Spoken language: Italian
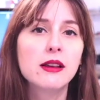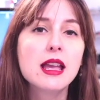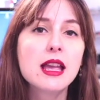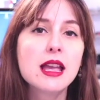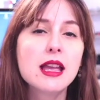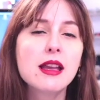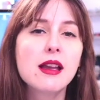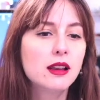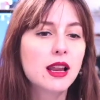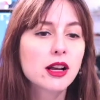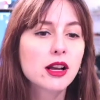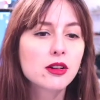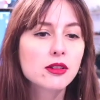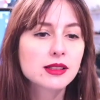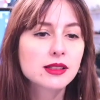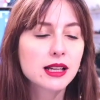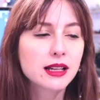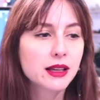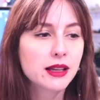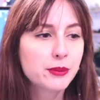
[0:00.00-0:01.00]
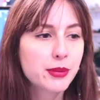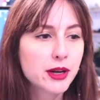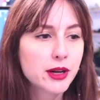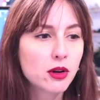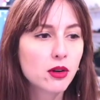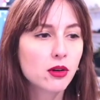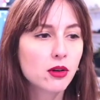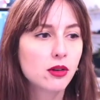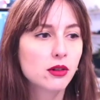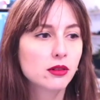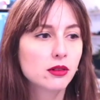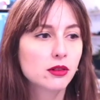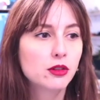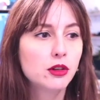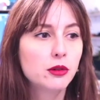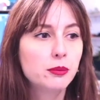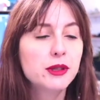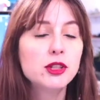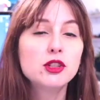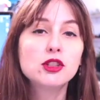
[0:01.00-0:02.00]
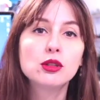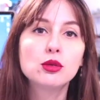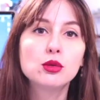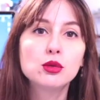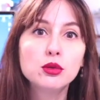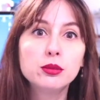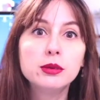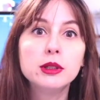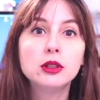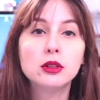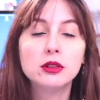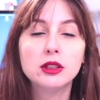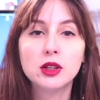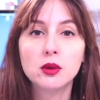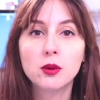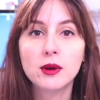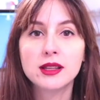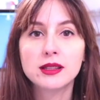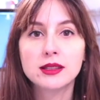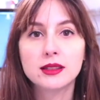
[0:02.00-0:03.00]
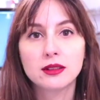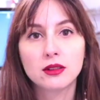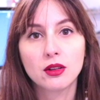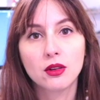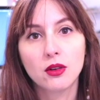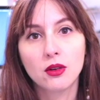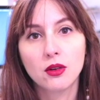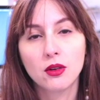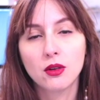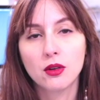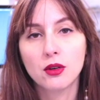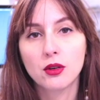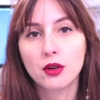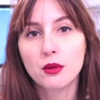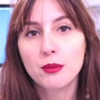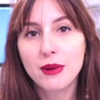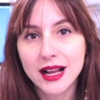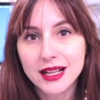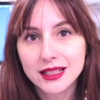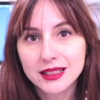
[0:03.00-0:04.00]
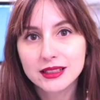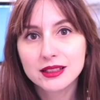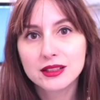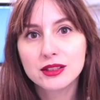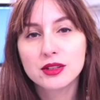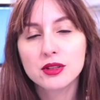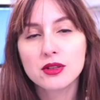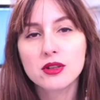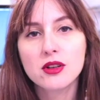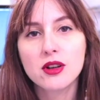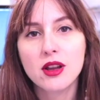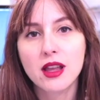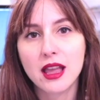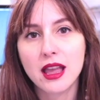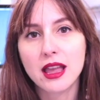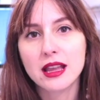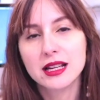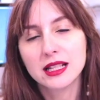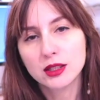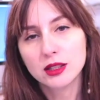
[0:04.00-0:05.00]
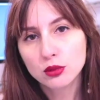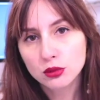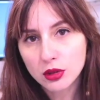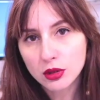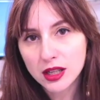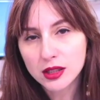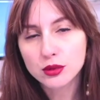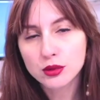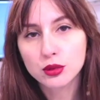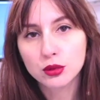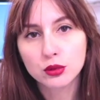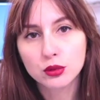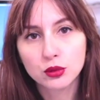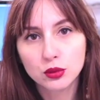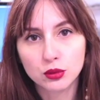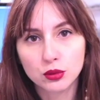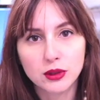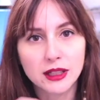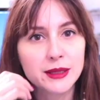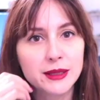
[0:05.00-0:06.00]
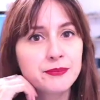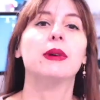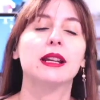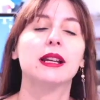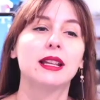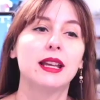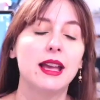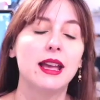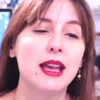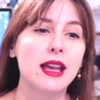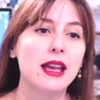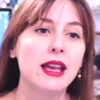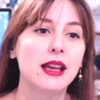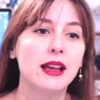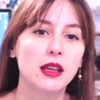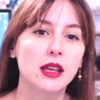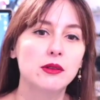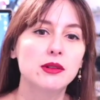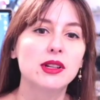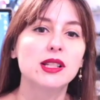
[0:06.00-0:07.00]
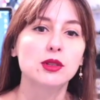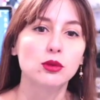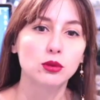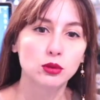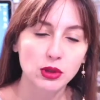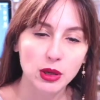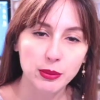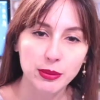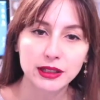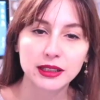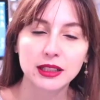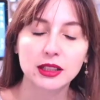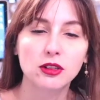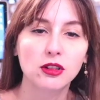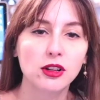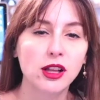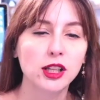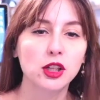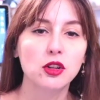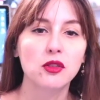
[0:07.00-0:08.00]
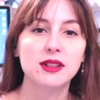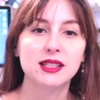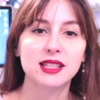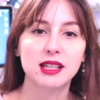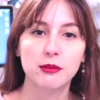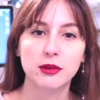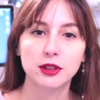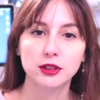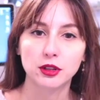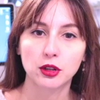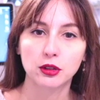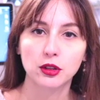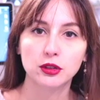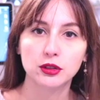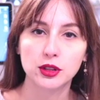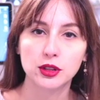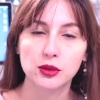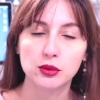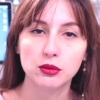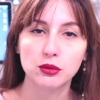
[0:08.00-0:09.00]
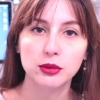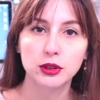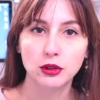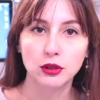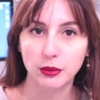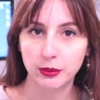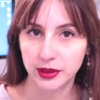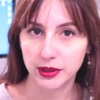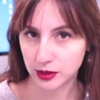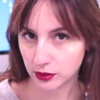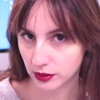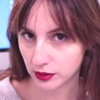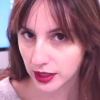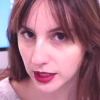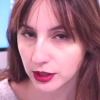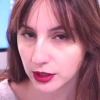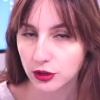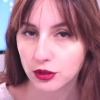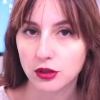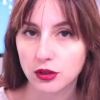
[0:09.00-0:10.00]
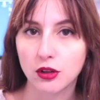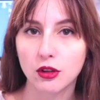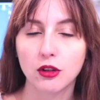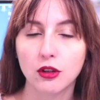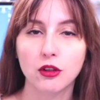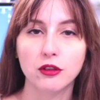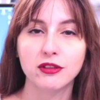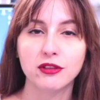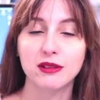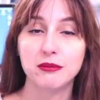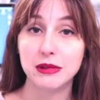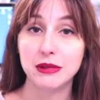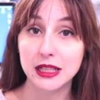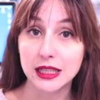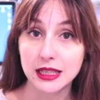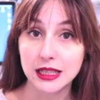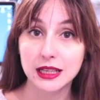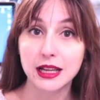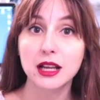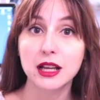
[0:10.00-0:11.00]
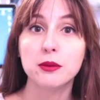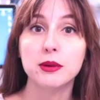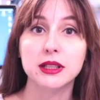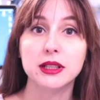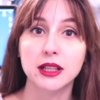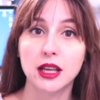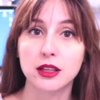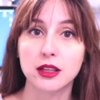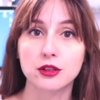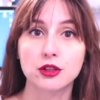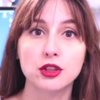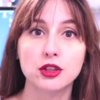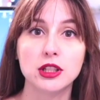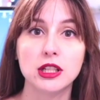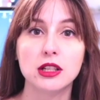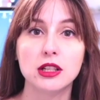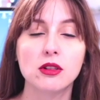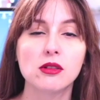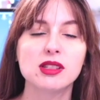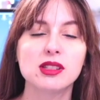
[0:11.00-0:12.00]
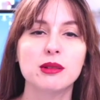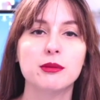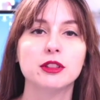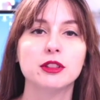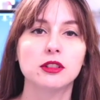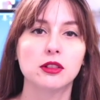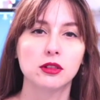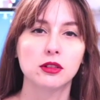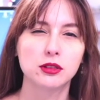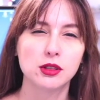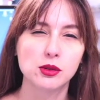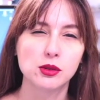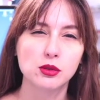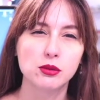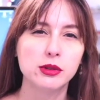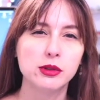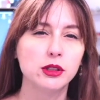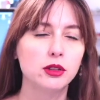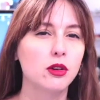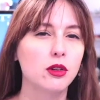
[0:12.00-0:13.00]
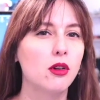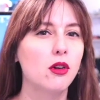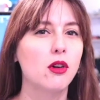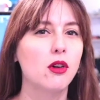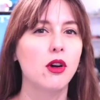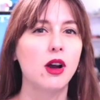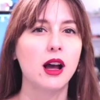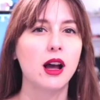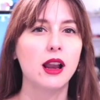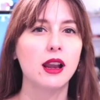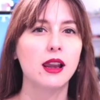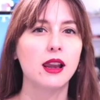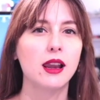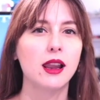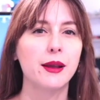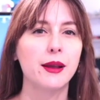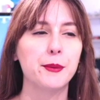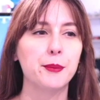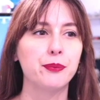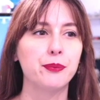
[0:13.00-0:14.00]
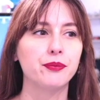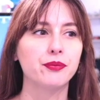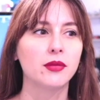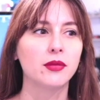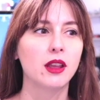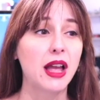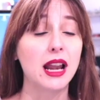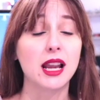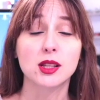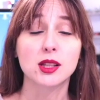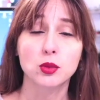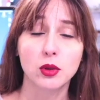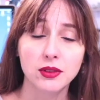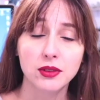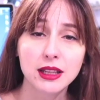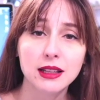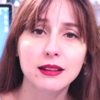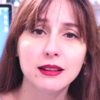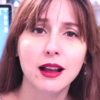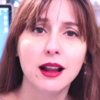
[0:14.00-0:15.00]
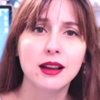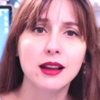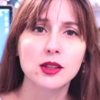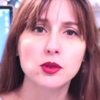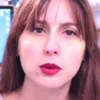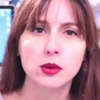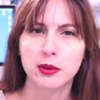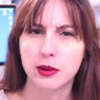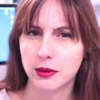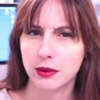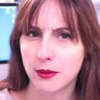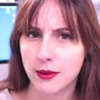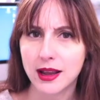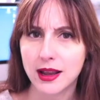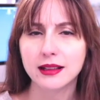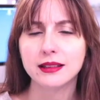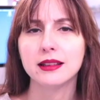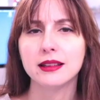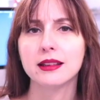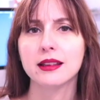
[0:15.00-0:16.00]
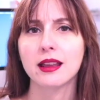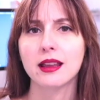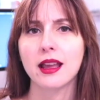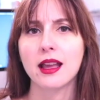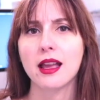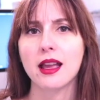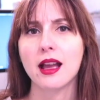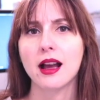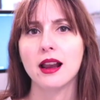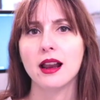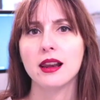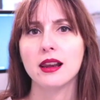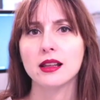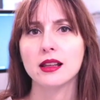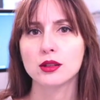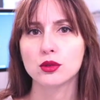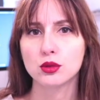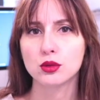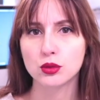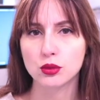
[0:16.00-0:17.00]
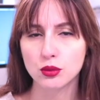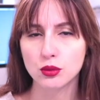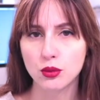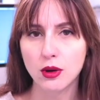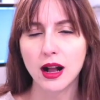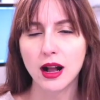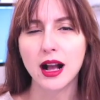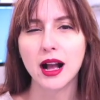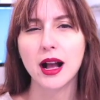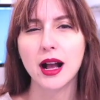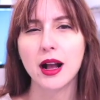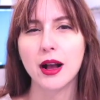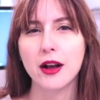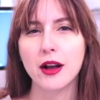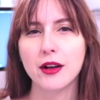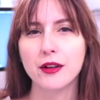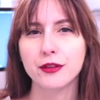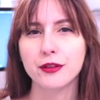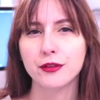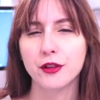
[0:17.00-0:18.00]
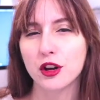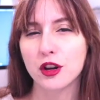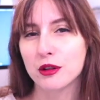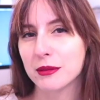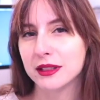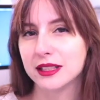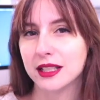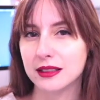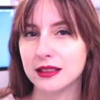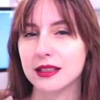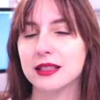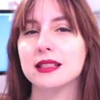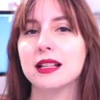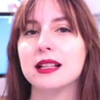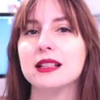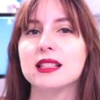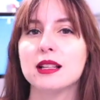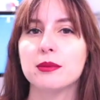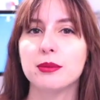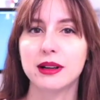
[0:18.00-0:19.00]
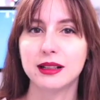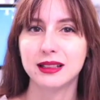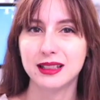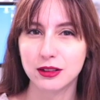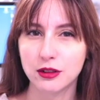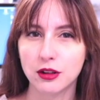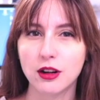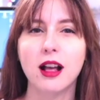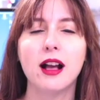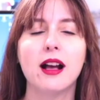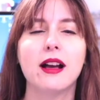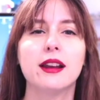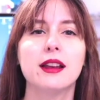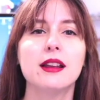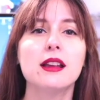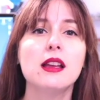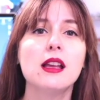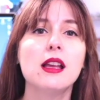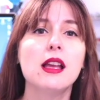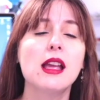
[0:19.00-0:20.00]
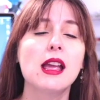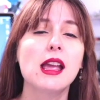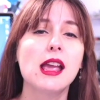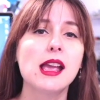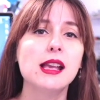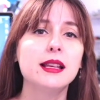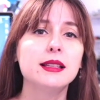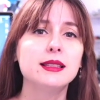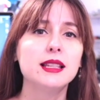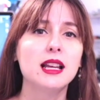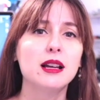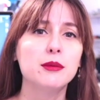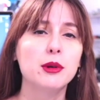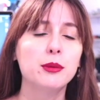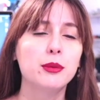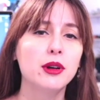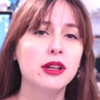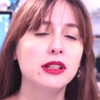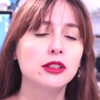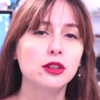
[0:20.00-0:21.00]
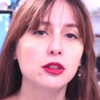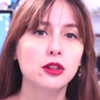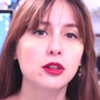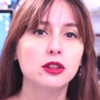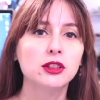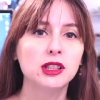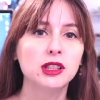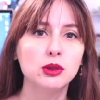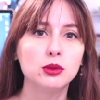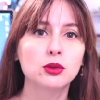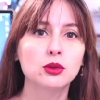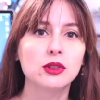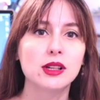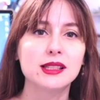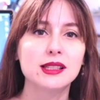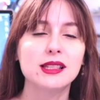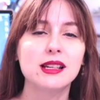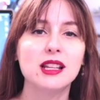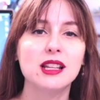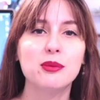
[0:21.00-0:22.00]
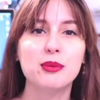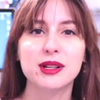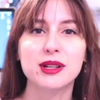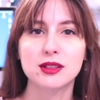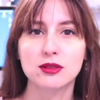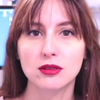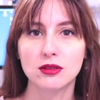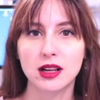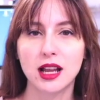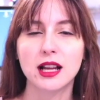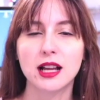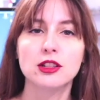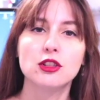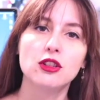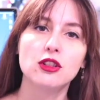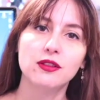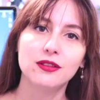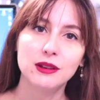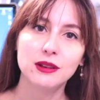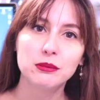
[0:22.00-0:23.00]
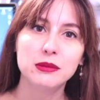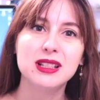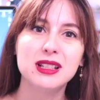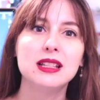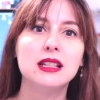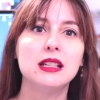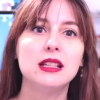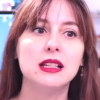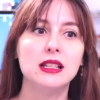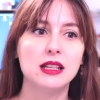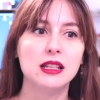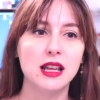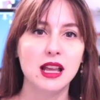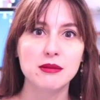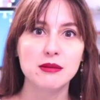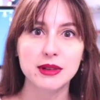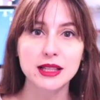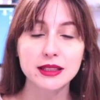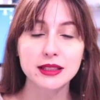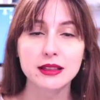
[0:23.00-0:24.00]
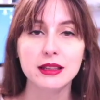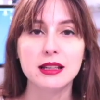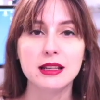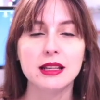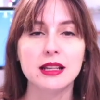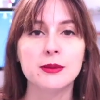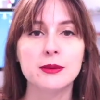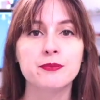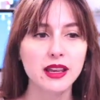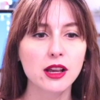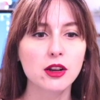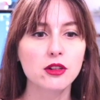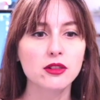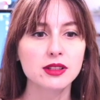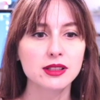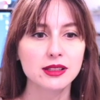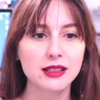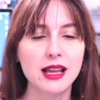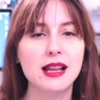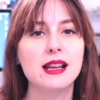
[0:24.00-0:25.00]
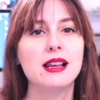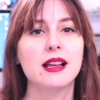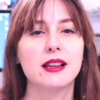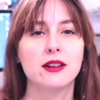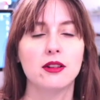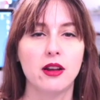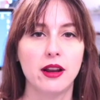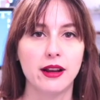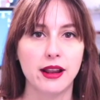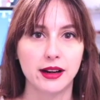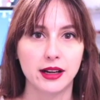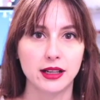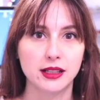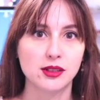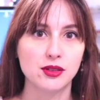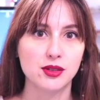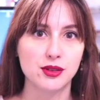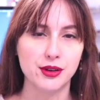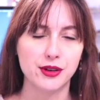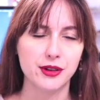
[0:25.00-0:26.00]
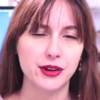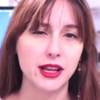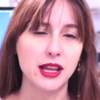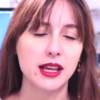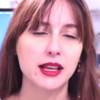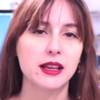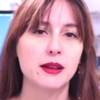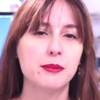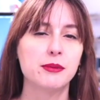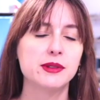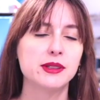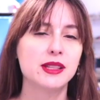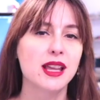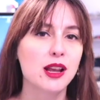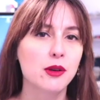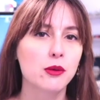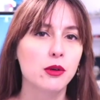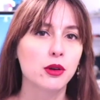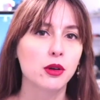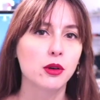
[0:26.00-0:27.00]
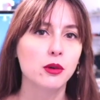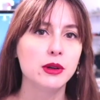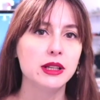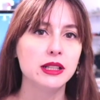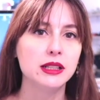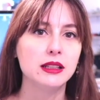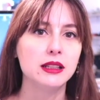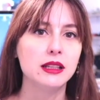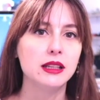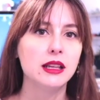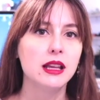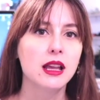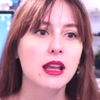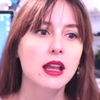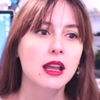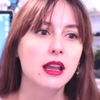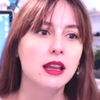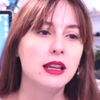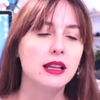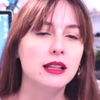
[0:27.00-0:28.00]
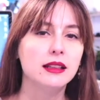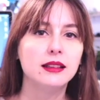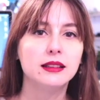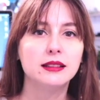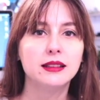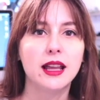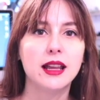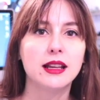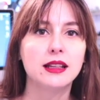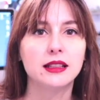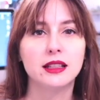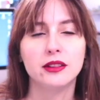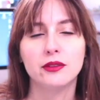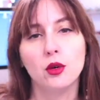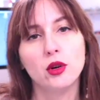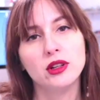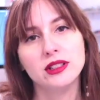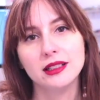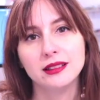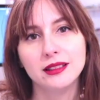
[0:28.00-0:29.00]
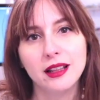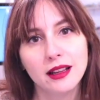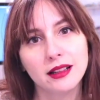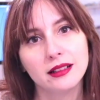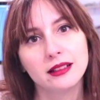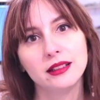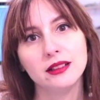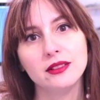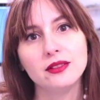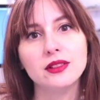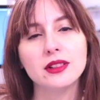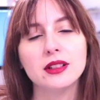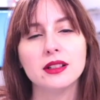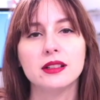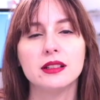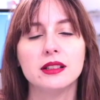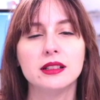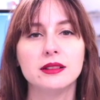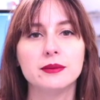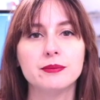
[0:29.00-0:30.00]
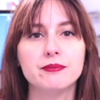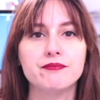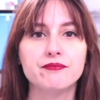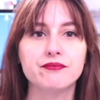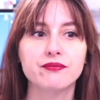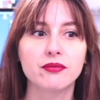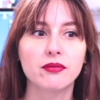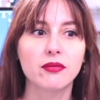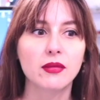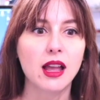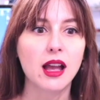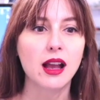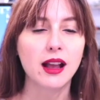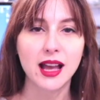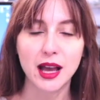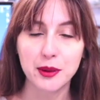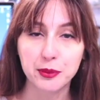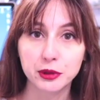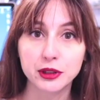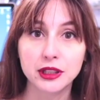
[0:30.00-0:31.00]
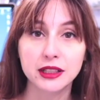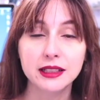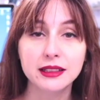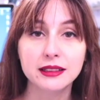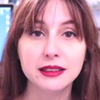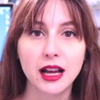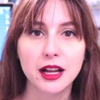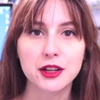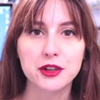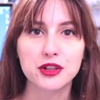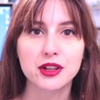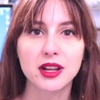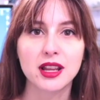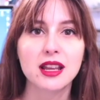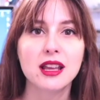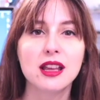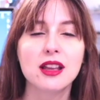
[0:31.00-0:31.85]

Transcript: E la cosa che però colpisce subito di questo romanzo è innanzitutto la struttura, perché è una struttura particolare dove siamo introdotti subito al personaggio femminile, quindi a Yoshino, siamo introdotti subito al, um, alla sua vita, alle sue problematiche, alla sua forma di esistenza particolare e siamo poi introdotti a tutta una serie di personaggi femminili e maschili che costellano la narrazione, e che seguono quindi il detective o i detective in, a capo dell'indagine